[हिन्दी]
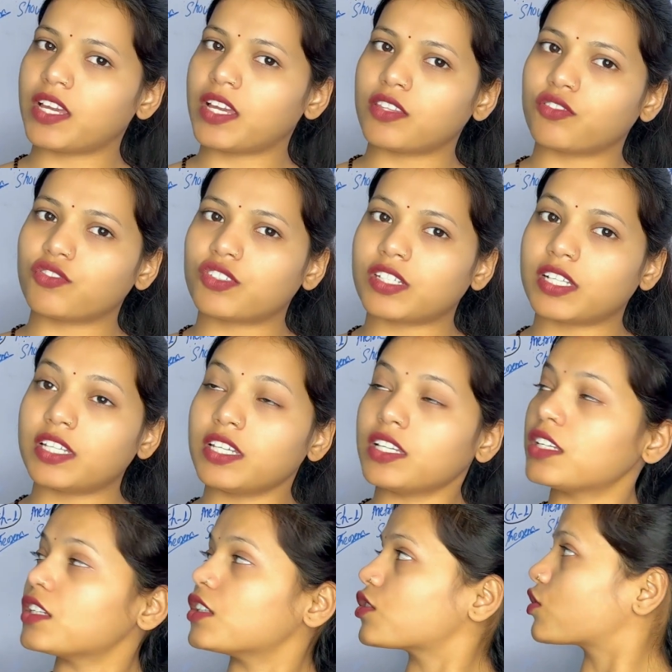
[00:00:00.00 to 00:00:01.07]
तो चलिए
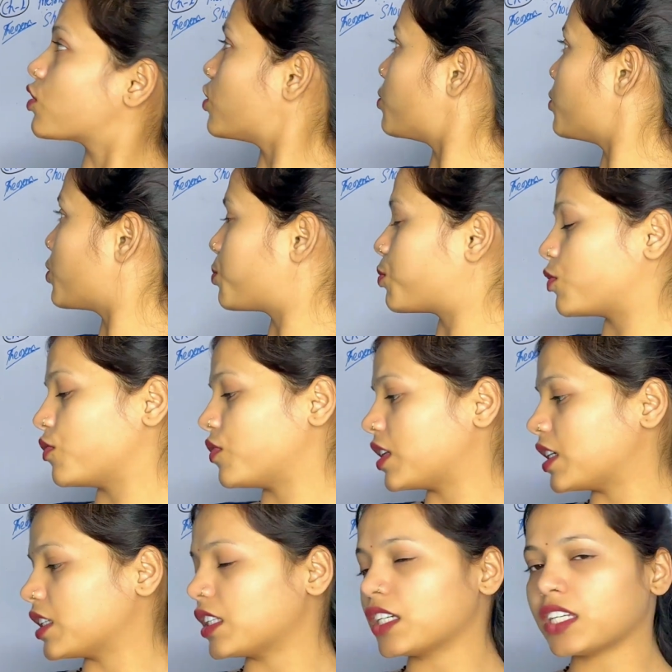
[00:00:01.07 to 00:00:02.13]
इसको हम लोग प्रूफ करते